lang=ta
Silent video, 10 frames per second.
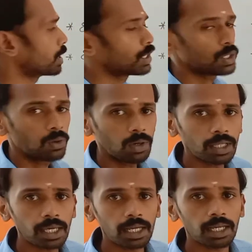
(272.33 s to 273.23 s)

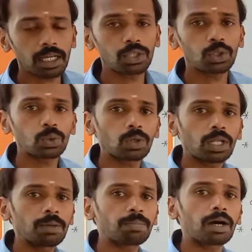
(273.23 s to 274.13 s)
வேண்டுகோளுக்கு இணங்கி இந்த
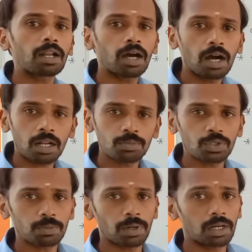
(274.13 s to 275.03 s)
நூலை பாட
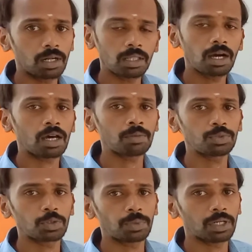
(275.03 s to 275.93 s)
ஆரம்பிச்சிருப்பார் எழுத
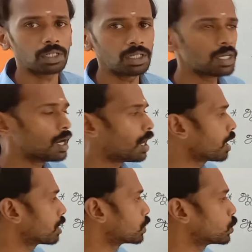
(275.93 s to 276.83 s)
ஆரம்பிச்சிருப்பார்
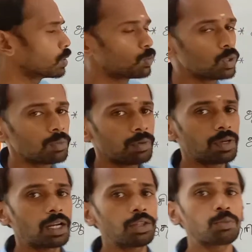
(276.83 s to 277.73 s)
ஆனால் அந்த நூல் முழுமையும்
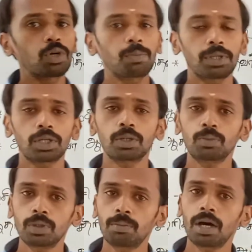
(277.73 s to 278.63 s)
எழுதி முடிப்பதற்கு
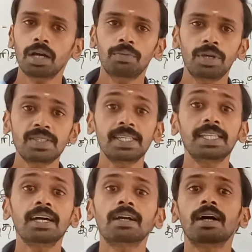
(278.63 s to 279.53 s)
முன்பாகவே
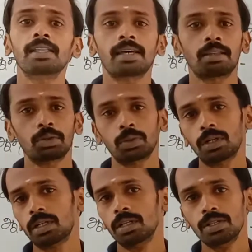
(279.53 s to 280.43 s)
சீதக்காதி
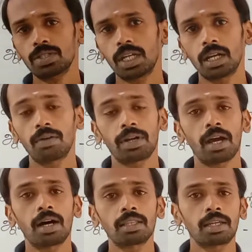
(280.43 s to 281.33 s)
இறந்துடுவார் சரிங்களா அவரை
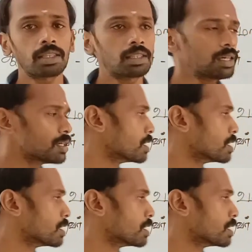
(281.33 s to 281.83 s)
ஆதரித்த